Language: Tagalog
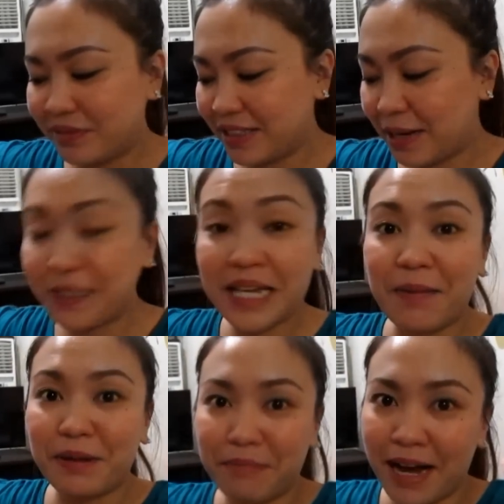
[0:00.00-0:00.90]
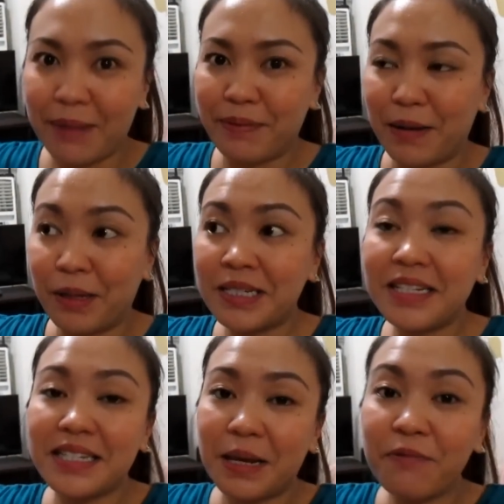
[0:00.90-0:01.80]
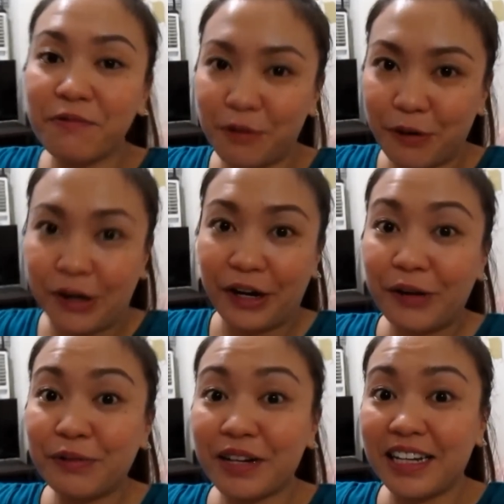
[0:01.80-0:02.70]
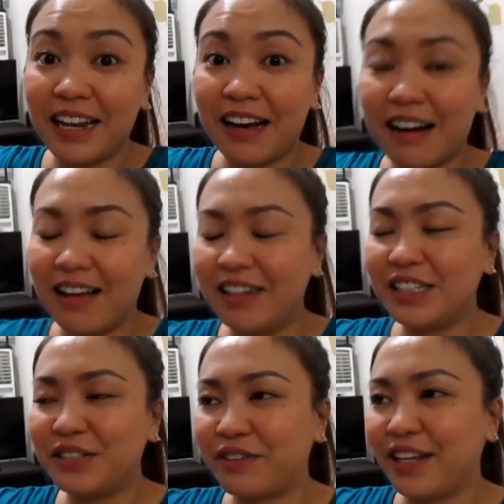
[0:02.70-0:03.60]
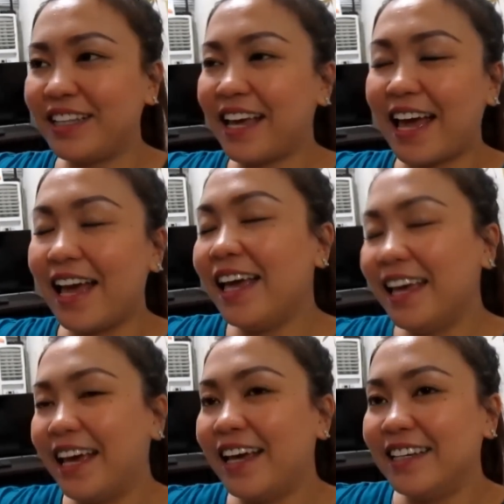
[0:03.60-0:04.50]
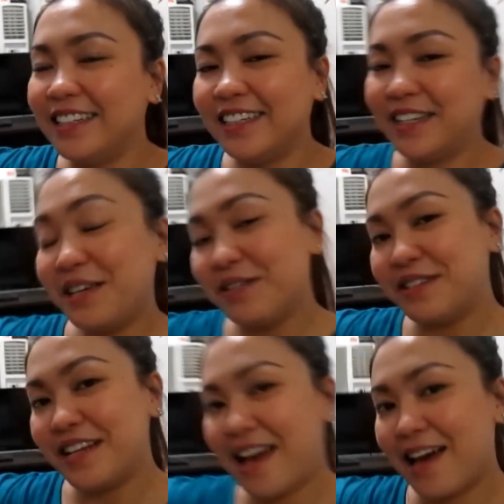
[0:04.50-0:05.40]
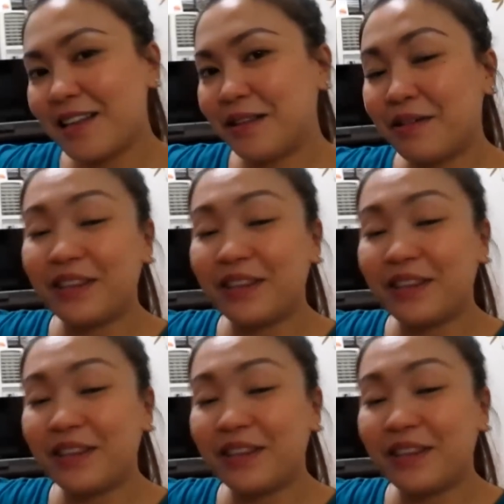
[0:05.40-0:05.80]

Tapos kapit-bahay pa naman. As in, same floor, yung kanilang college friend. Kaya, yun, nakakatawa.